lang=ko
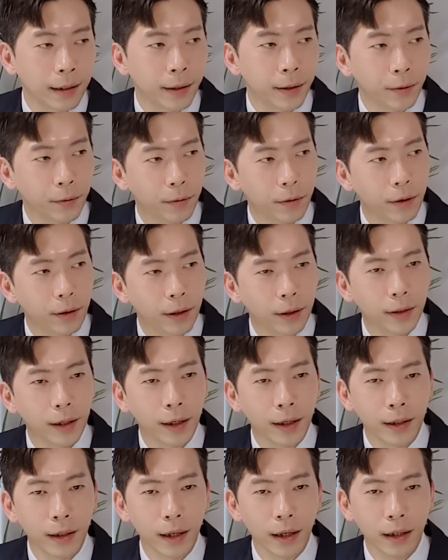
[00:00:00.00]
돼요. 근데
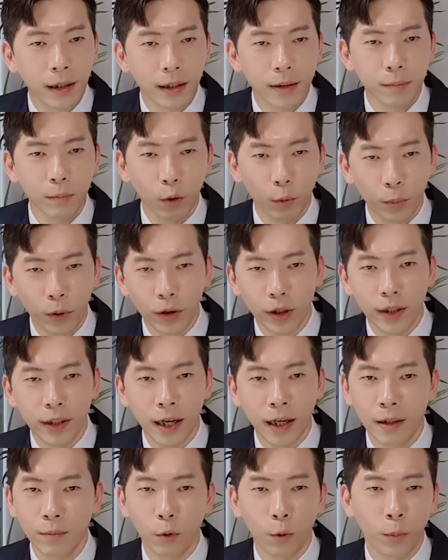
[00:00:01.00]
그게 큰 목표든
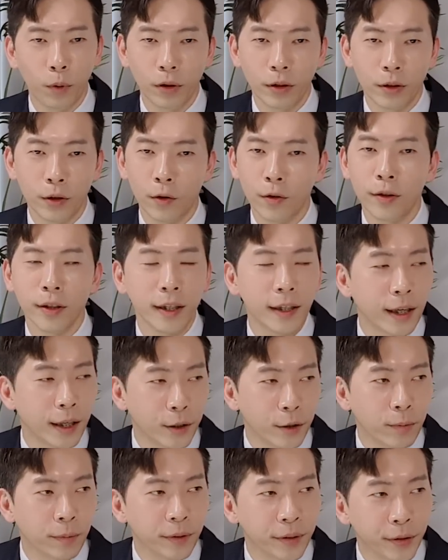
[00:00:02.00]
작은 목표든 전혀
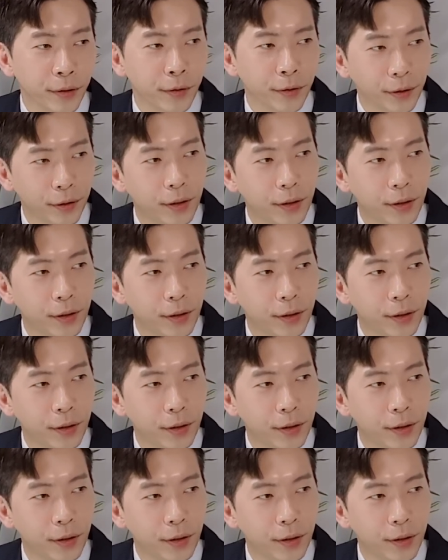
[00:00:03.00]
상관이 없어요.